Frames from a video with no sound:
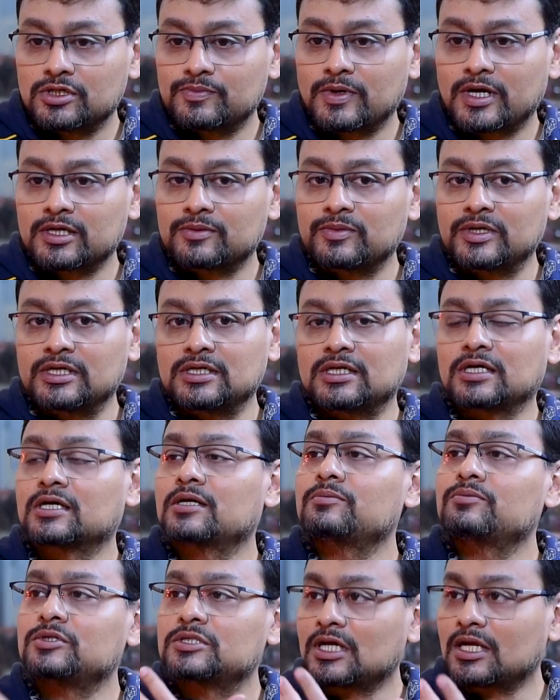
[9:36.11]
ডিপার্টমেন্টটাকে
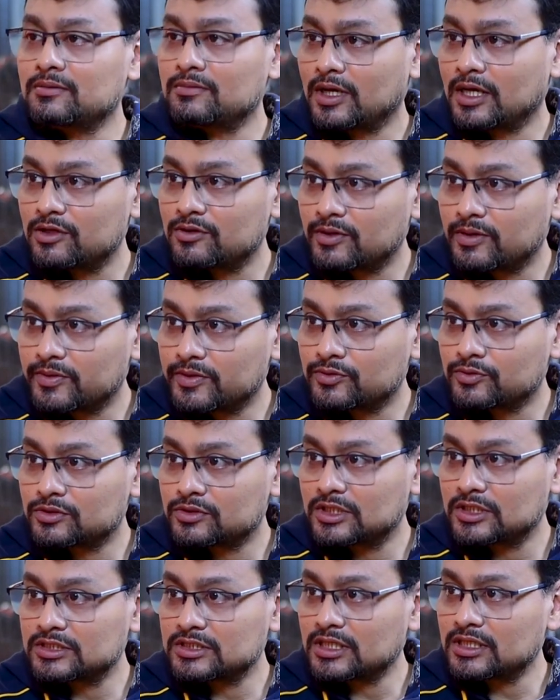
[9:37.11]
বিশাল ভালোভাবে
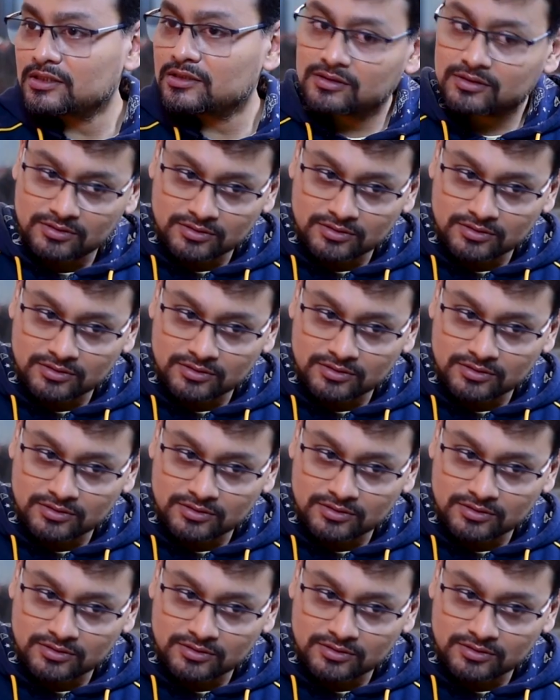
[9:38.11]
করতে চায়